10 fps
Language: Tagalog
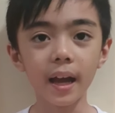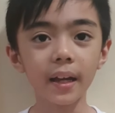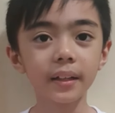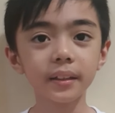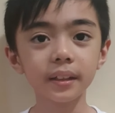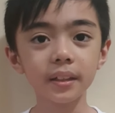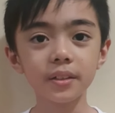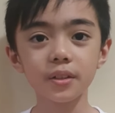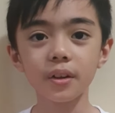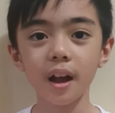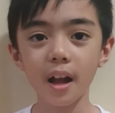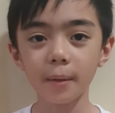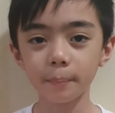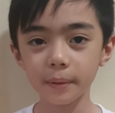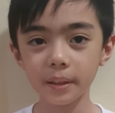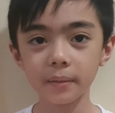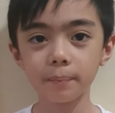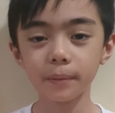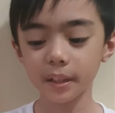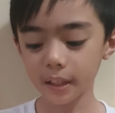Hi, teacher. Ang pin
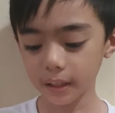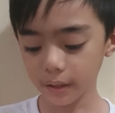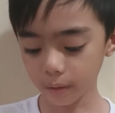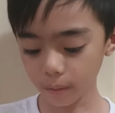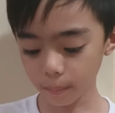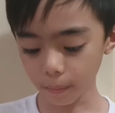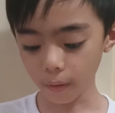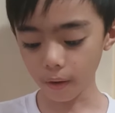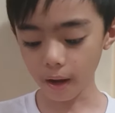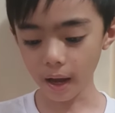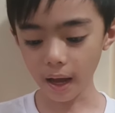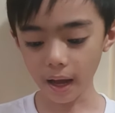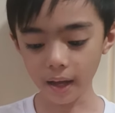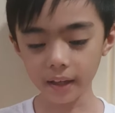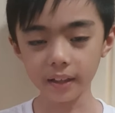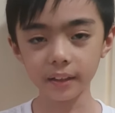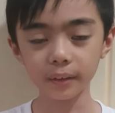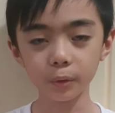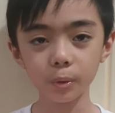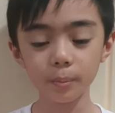pinili ko po ay
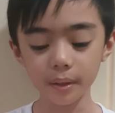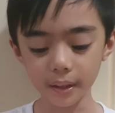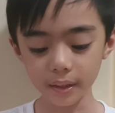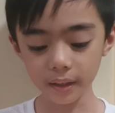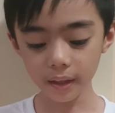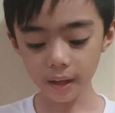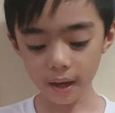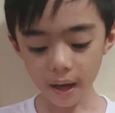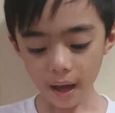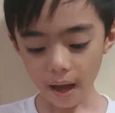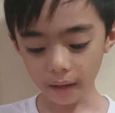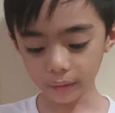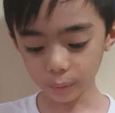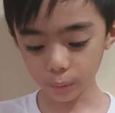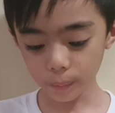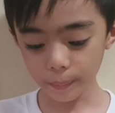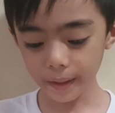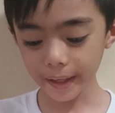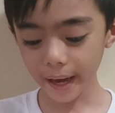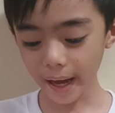tubig. Ang
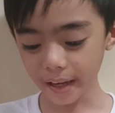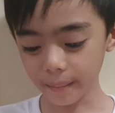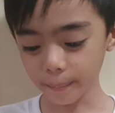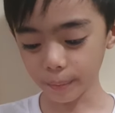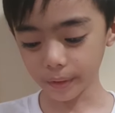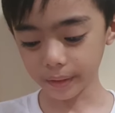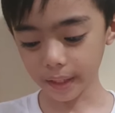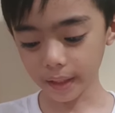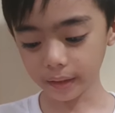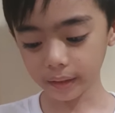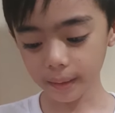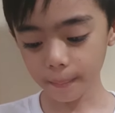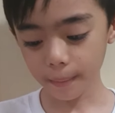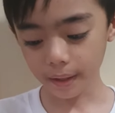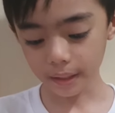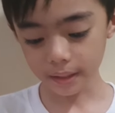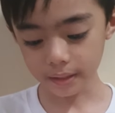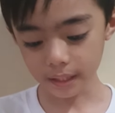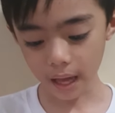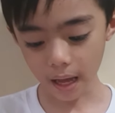tubig ay importante para
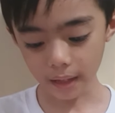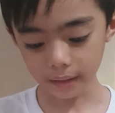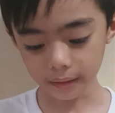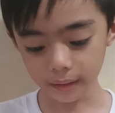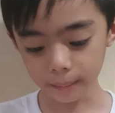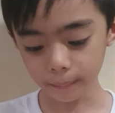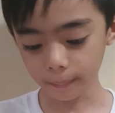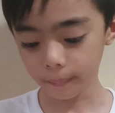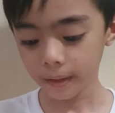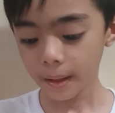sa atin.